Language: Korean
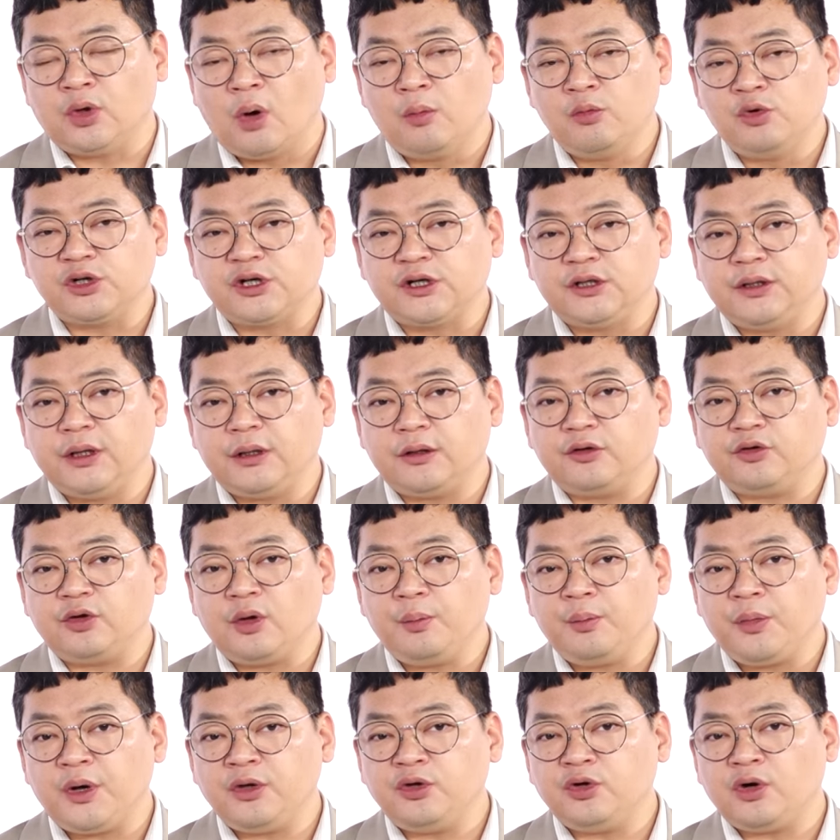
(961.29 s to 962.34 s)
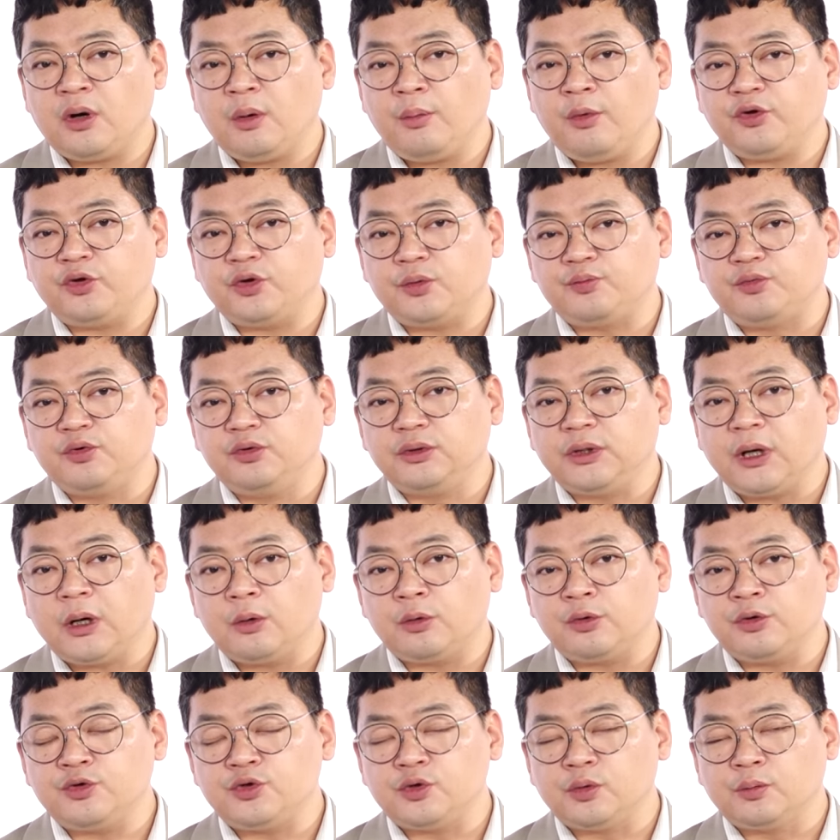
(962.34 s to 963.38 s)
너무 기대를 선반영하면서 불타오른